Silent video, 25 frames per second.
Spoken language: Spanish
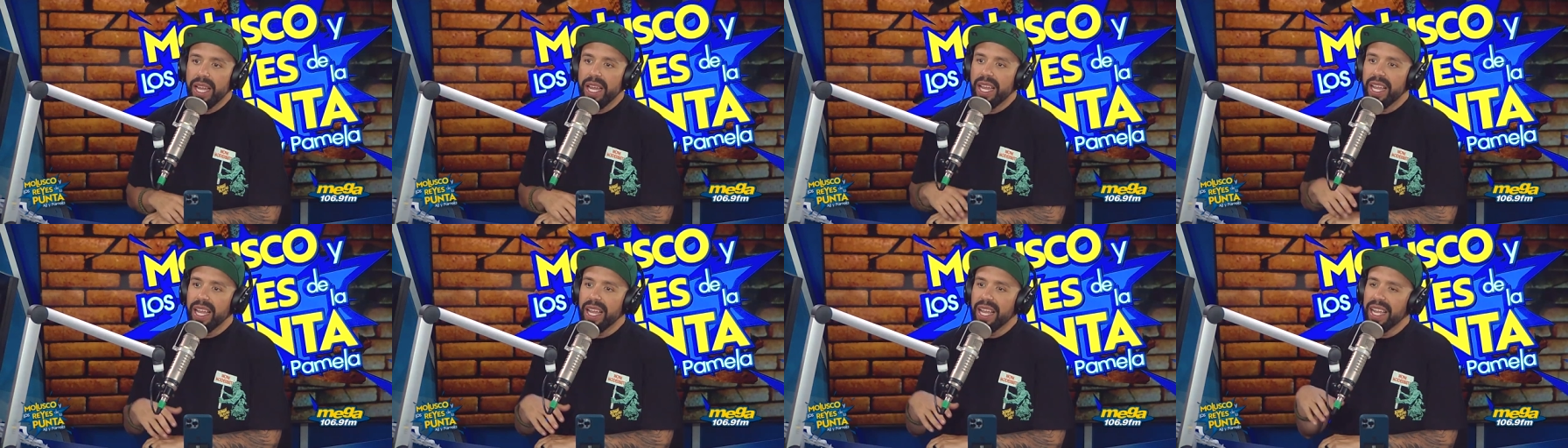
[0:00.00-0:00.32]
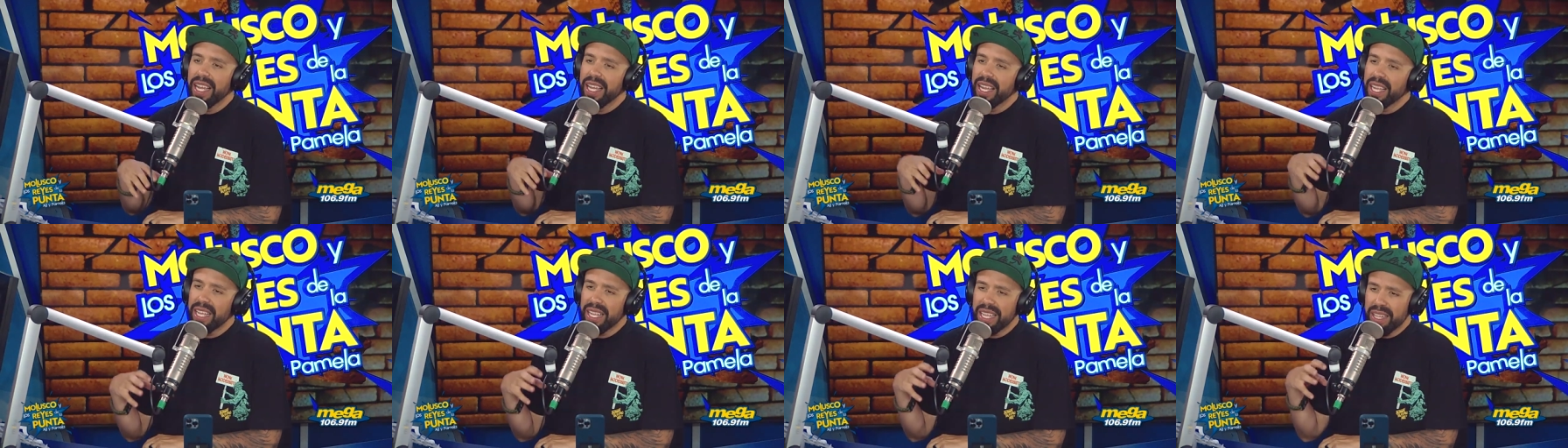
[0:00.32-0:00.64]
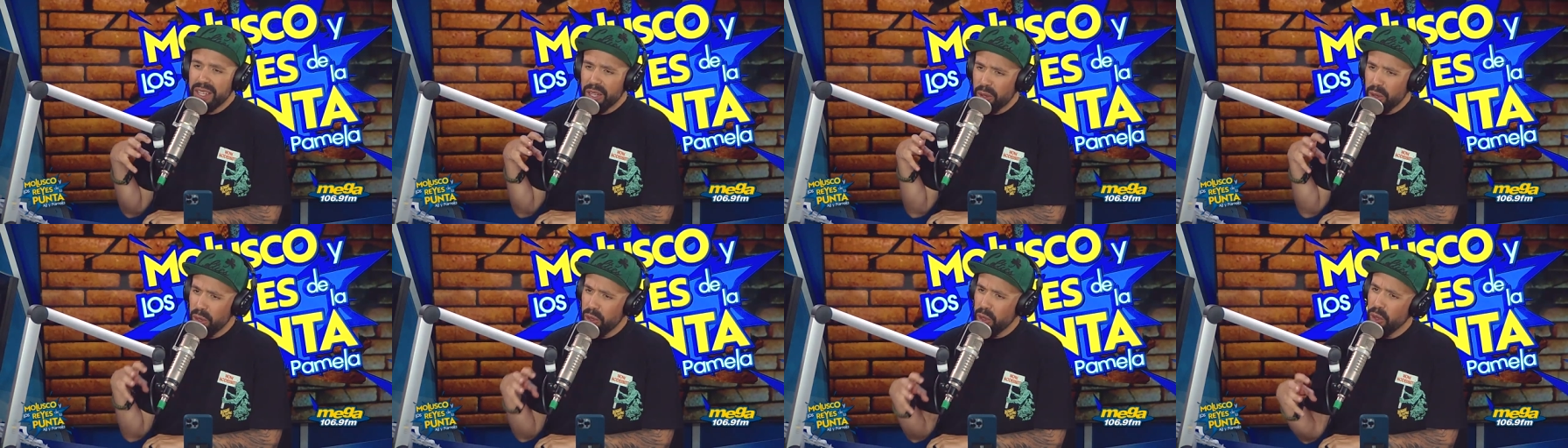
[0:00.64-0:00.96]
Eh,
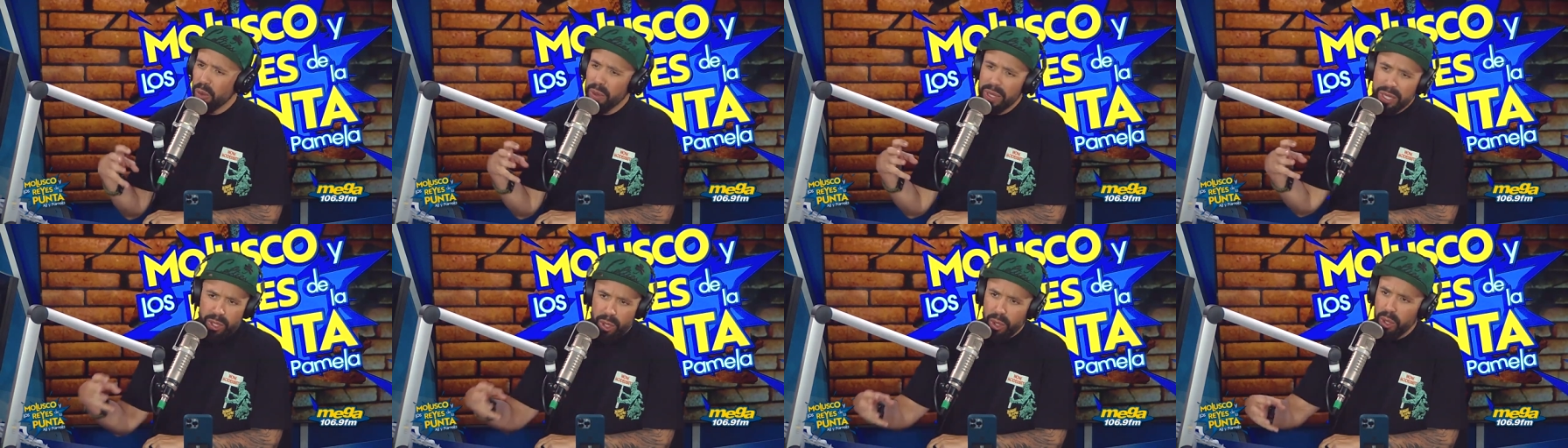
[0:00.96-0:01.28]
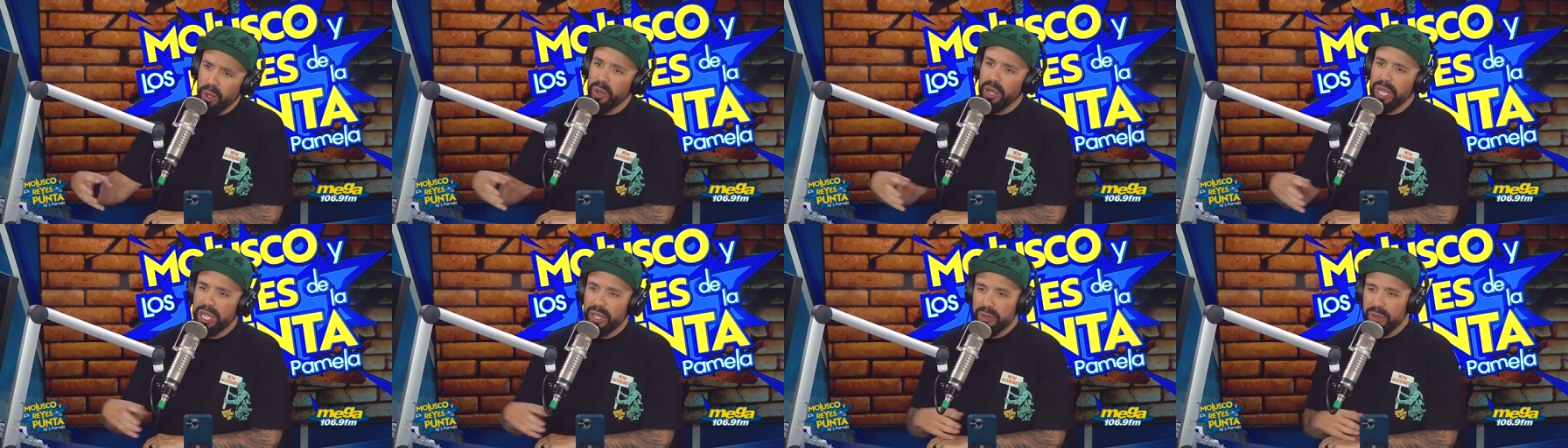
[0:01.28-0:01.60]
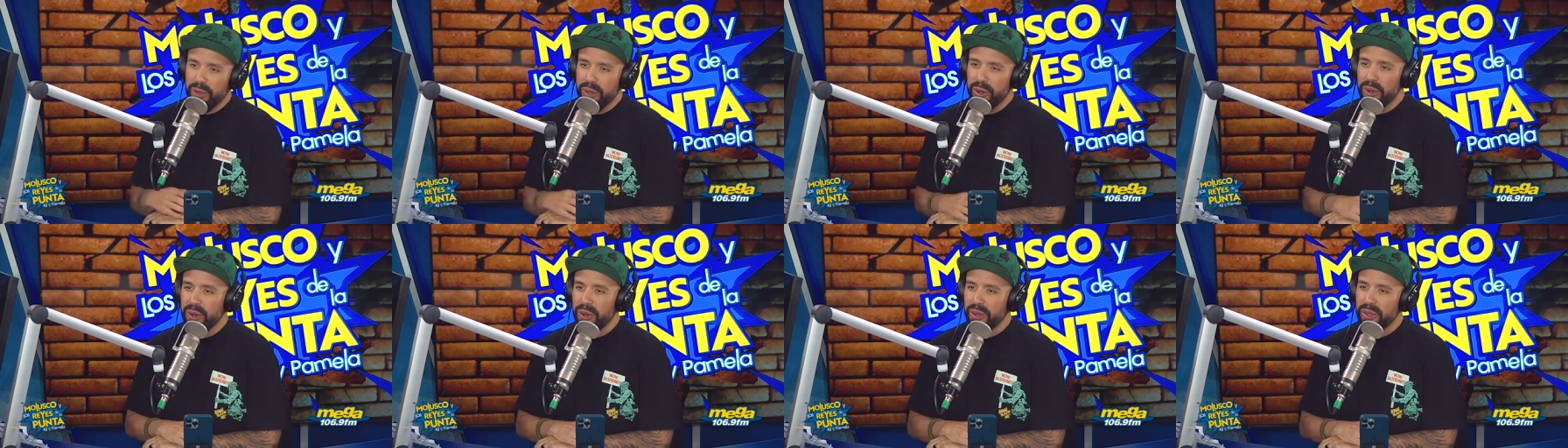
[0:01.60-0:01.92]
cuando ves todo
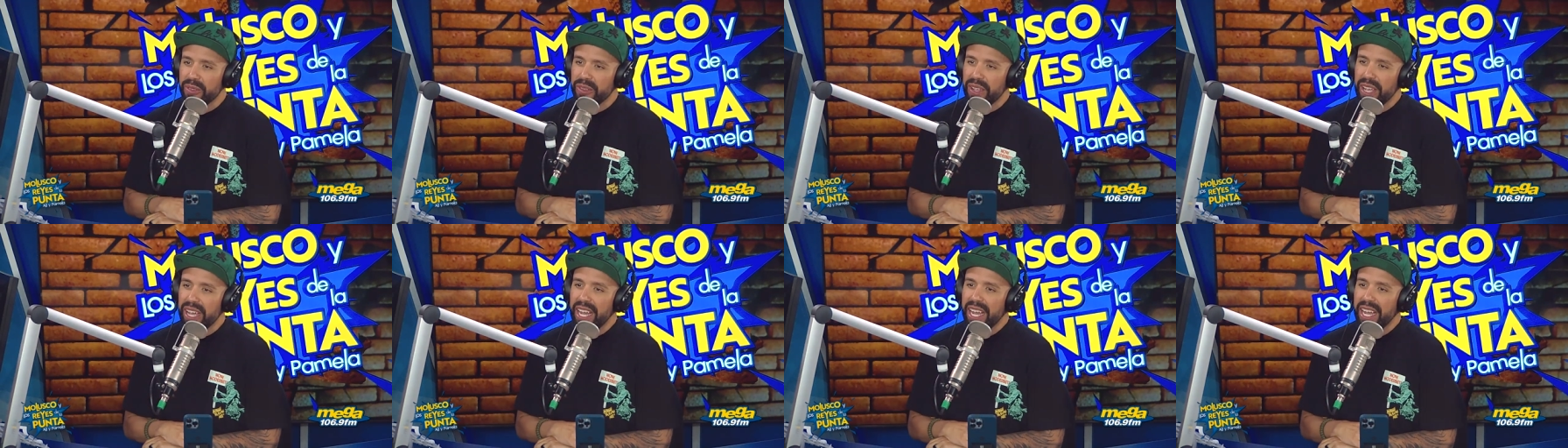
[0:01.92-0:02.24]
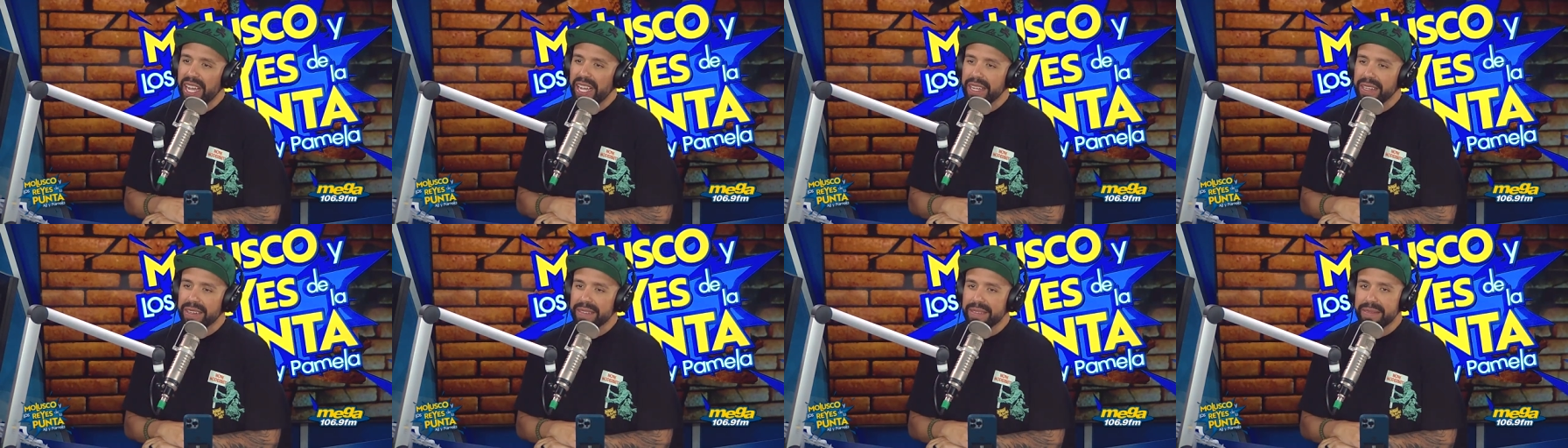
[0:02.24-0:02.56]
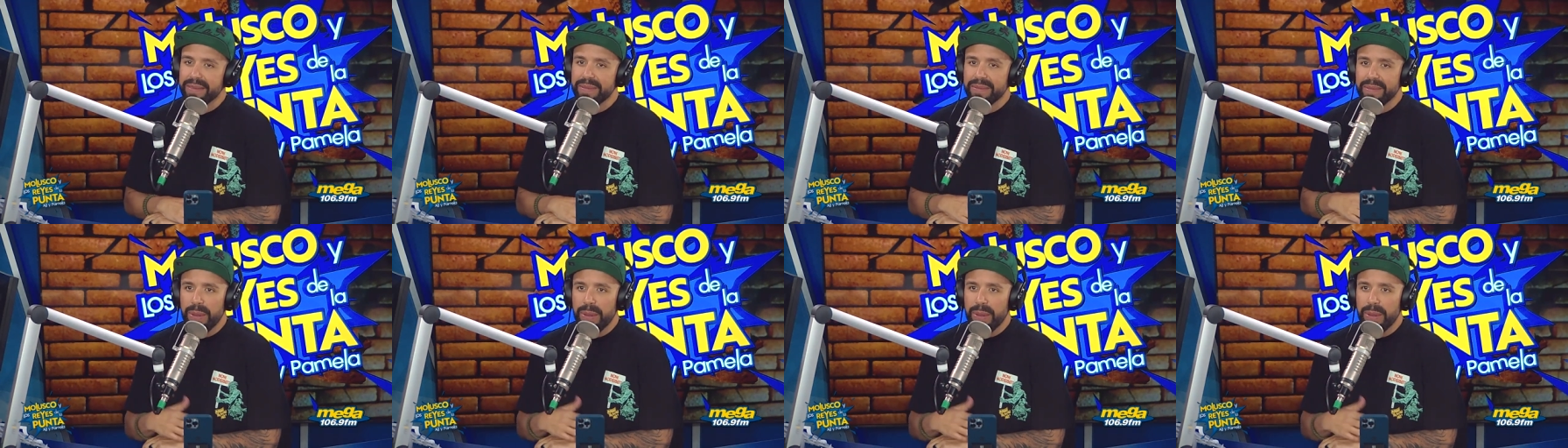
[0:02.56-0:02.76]
eso, o sea,